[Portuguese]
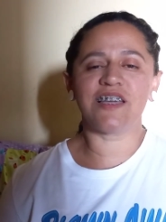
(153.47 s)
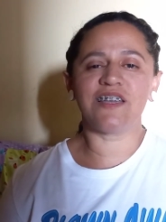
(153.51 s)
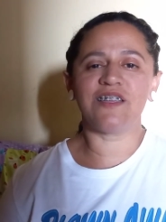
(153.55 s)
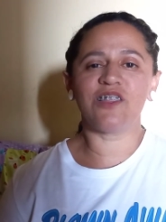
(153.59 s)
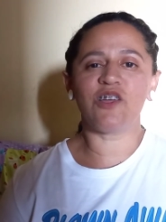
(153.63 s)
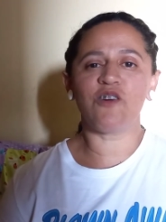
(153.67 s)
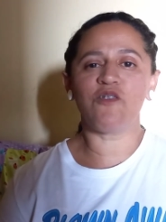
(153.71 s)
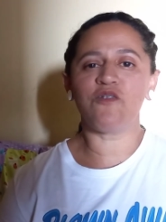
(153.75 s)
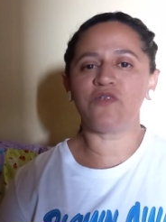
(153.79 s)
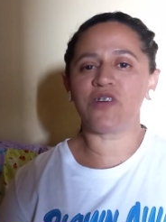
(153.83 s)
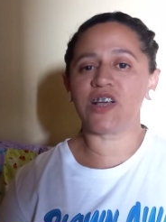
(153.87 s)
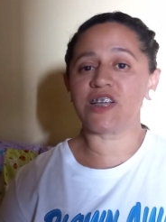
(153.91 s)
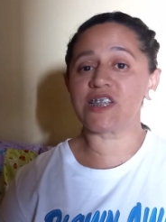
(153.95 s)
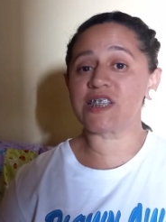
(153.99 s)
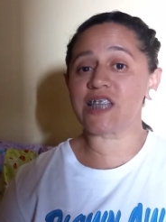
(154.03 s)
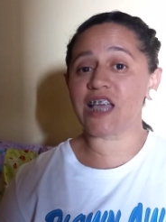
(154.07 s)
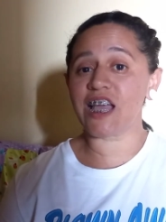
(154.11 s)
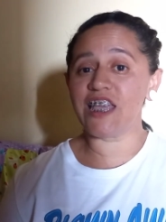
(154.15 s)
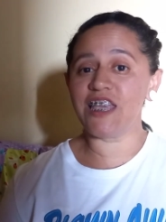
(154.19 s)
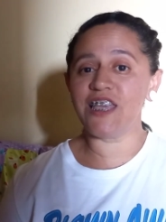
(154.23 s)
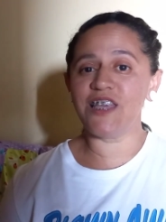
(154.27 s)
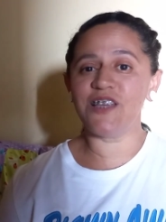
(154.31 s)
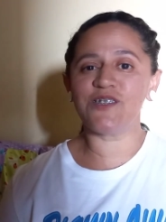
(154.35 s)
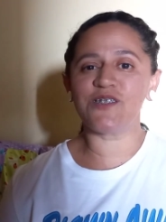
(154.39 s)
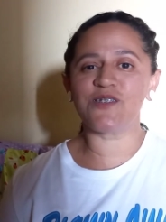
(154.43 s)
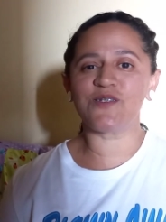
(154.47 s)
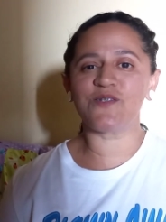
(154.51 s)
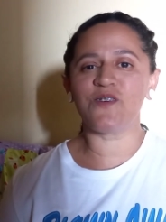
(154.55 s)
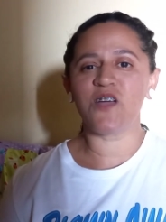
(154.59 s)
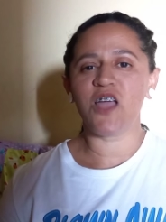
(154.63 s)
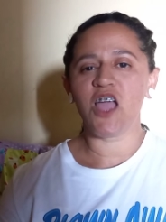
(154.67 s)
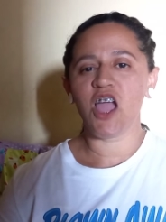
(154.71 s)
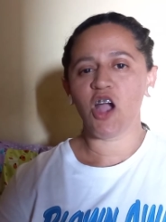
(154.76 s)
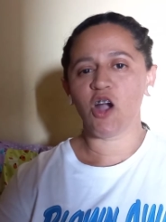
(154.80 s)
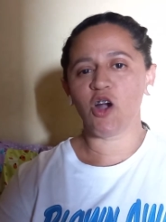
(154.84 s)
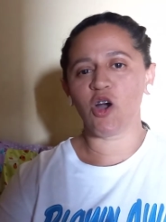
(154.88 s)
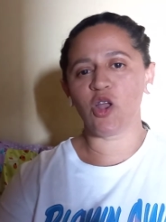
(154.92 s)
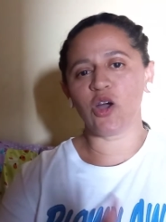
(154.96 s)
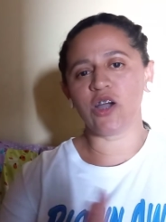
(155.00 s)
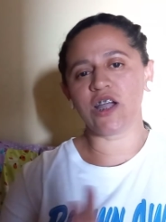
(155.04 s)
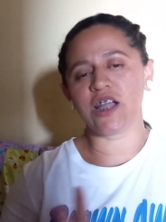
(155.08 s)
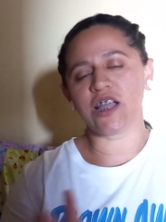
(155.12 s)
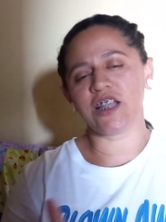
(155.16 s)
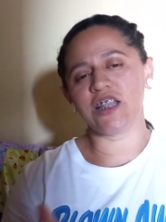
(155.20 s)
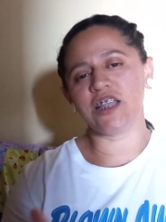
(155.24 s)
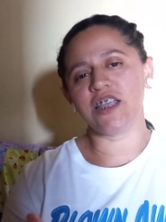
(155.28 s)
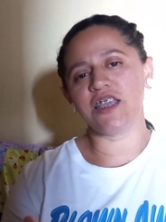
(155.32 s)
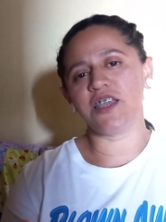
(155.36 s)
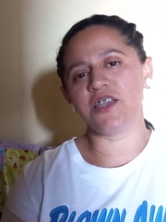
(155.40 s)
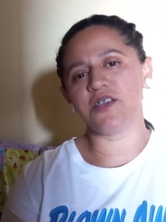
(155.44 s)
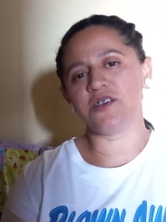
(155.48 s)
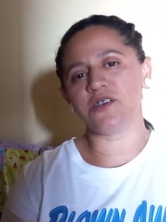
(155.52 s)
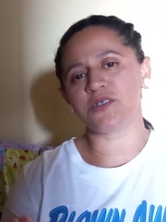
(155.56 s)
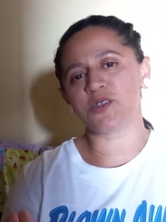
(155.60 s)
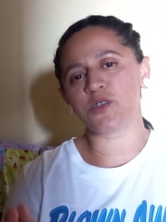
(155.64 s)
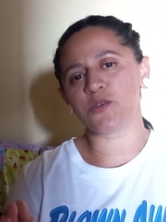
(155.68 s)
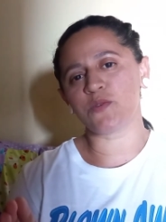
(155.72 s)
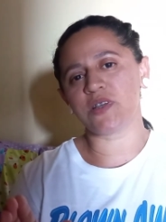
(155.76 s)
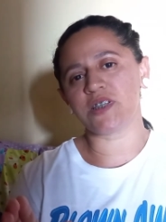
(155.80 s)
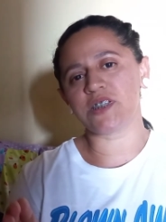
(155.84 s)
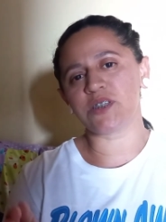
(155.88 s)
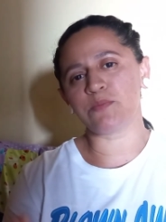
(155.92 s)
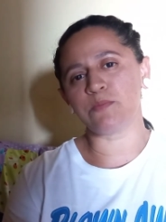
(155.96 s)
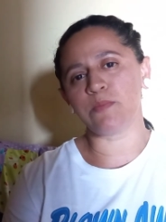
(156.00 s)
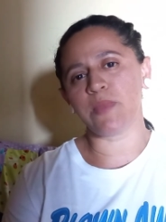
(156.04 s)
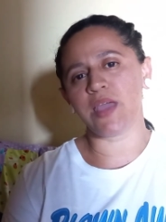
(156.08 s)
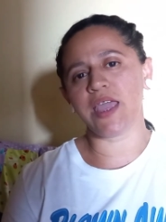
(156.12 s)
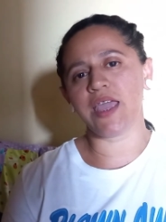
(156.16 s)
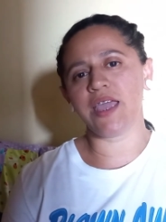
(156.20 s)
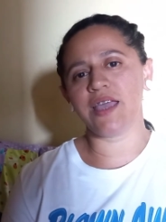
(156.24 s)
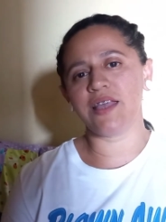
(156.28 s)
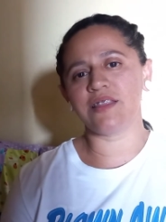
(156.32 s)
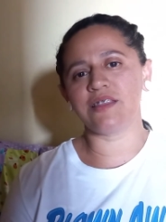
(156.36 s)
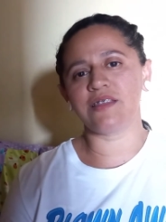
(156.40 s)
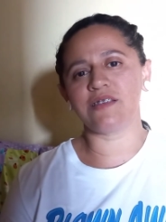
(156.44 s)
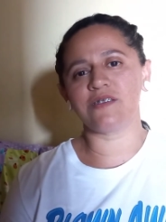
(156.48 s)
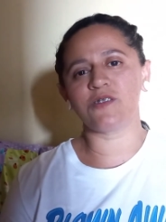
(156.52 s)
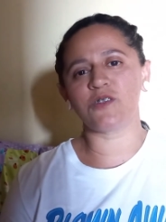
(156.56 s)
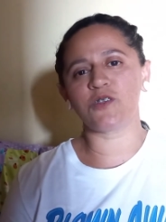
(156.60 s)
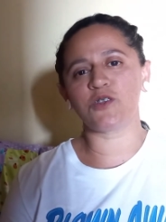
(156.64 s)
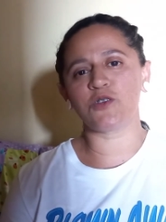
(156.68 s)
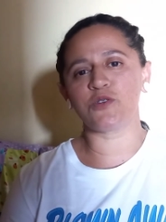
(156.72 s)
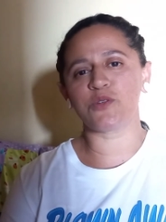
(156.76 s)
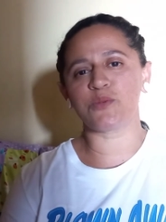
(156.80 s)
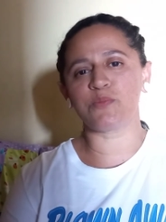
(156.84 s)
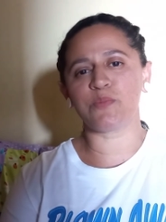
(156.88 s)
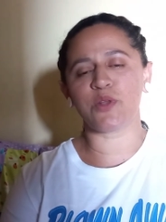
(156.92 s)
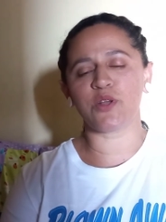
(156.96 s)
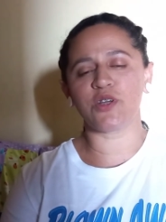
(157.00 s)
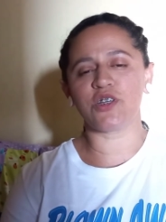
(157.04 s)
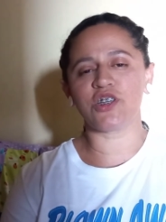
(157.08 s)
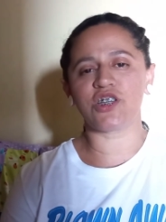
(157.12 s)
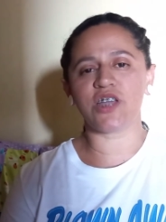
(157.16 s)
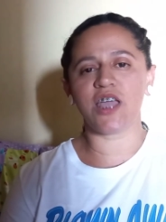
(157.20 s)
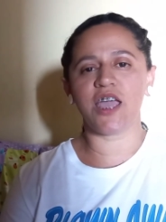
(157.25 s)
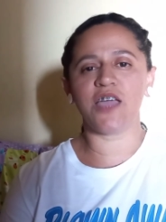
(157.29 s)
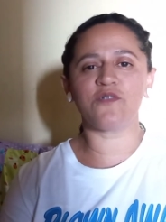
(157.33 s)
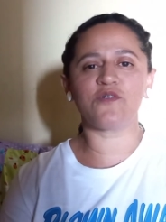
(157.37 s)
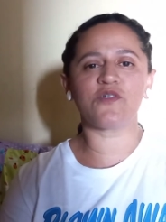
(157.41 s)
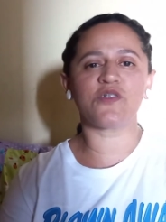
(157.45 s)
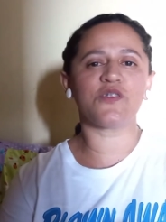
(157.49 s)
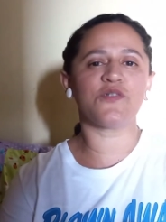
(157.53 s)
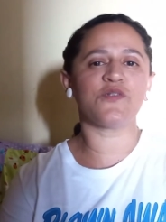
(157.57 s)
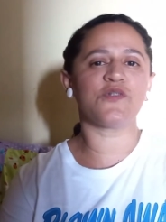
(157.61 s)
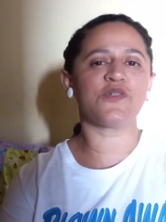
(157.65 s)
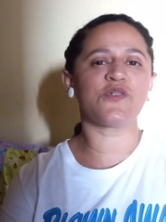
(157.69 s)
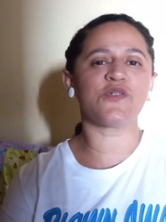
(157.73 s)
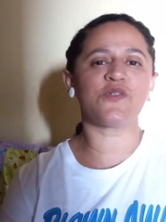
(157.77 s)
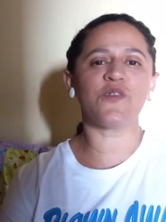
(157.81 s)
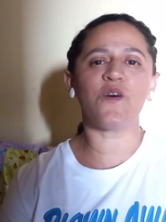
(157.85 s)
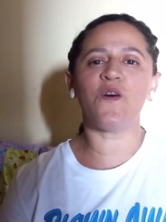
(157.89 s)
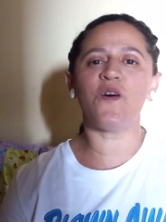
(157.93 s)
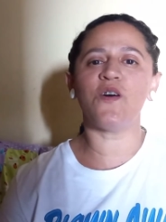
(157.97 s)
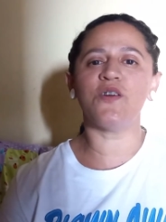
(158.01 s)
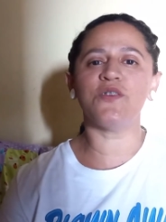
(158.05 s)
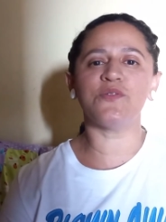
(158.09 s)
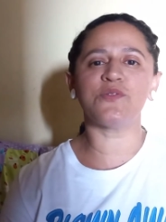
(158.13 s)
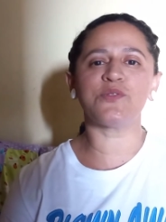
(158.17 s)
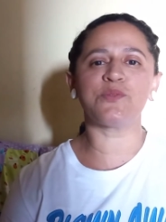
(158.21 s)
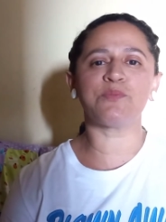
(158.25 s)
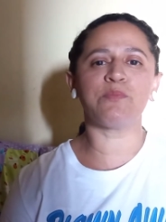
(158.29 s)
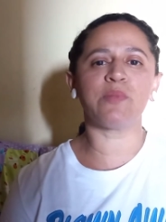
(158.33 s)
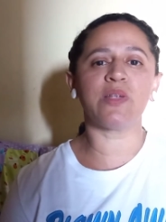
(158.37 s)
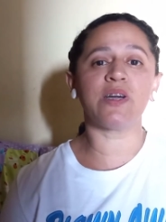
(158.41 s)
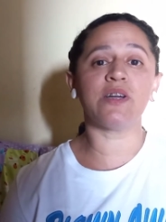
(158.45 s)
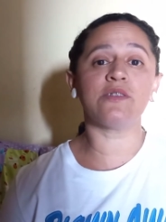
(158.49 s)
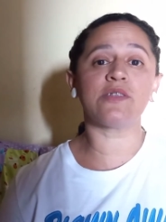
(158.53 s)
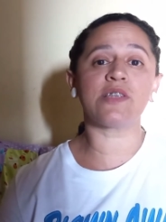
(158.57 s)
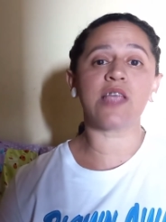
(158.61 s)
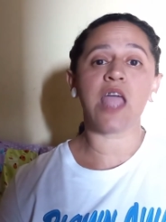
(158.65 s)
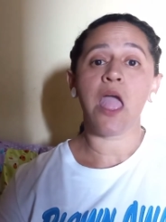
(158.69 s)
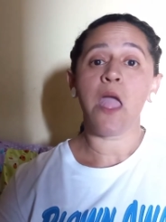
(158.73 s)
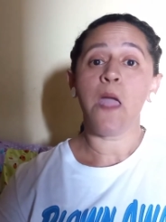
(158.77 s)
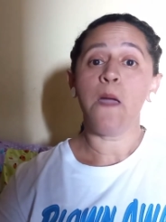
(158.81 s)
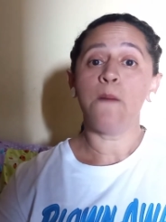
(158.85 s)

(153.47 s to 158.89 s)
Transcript: Então faça isso, coloca ali as suas metas, seus projetos, seus sonhos, planos,